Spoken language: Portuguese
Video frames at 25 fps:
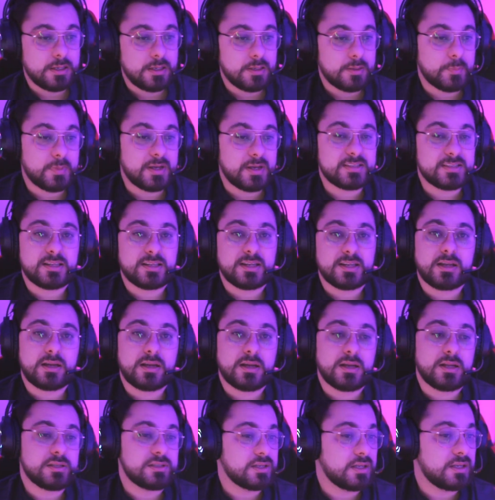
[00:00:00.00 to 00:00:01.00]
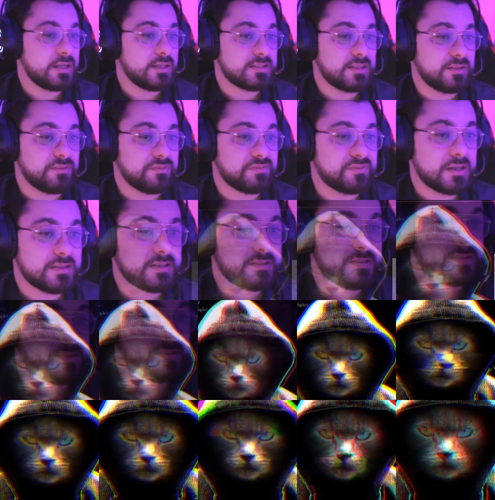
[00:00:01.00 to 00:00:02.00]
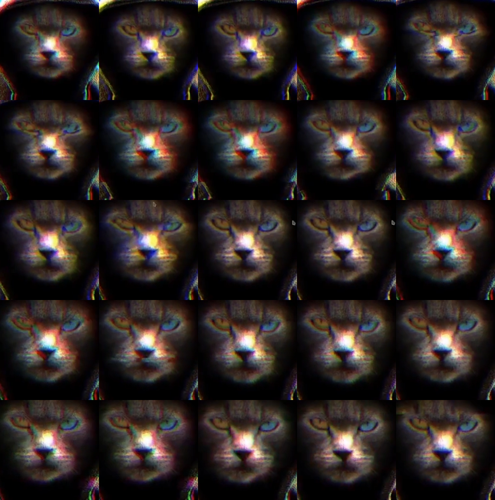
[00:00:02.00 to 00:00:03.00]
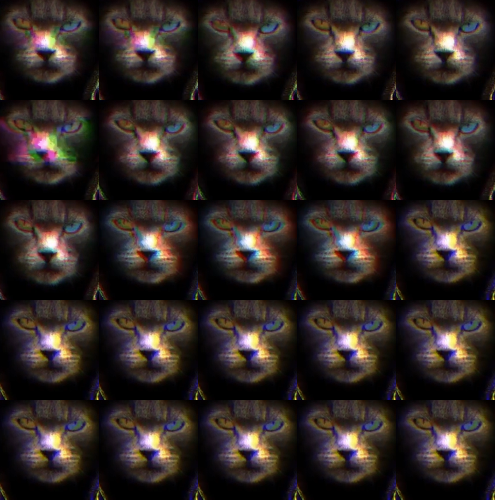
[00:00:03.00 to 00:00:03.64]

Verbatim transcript: mais elegante aí, sem ficar se estressando, né? Então a,